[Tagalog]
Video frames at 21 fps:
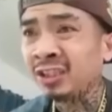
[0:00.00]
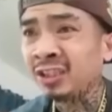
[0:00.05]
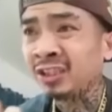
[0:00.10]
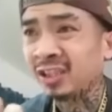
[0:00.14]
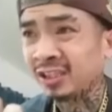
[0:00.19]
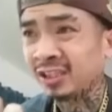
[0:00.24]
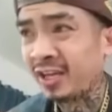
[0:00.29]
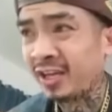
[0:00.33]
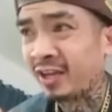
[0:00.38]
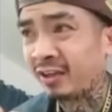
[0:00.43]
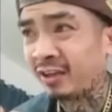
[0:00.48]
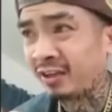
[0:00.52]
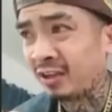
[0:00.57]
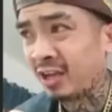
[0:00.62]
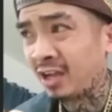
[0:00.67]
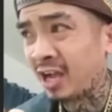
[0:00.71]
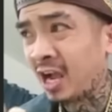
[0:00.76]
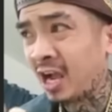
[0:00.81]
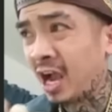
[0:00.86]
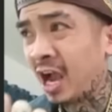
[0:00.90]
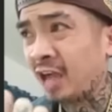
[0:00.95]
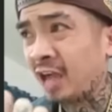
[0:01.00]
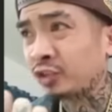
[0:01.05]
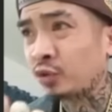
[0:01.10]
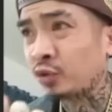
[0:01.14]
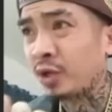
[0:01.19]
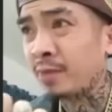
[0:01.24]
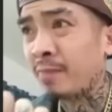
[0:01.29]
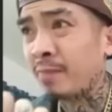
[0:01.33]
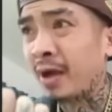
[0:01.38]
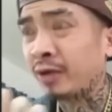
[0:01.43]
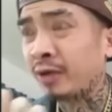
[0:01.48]
kasi
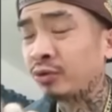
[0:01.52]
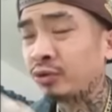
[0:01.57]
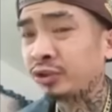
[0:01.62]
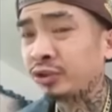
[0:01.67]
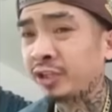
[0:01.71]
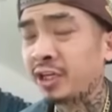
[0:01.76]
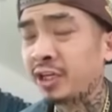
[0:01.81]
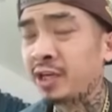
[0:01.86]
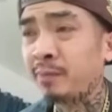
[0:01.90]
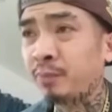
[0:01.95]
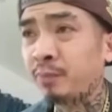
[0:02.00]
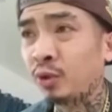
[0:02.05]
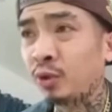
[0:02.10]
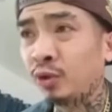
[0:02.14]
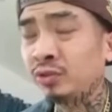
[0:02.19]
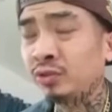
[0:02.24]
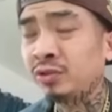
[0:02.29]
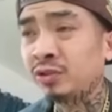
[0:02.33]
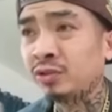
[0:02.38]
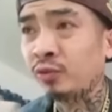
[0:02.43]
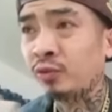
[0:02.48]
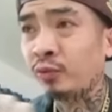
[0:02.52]
actually bago ko siya i-upload,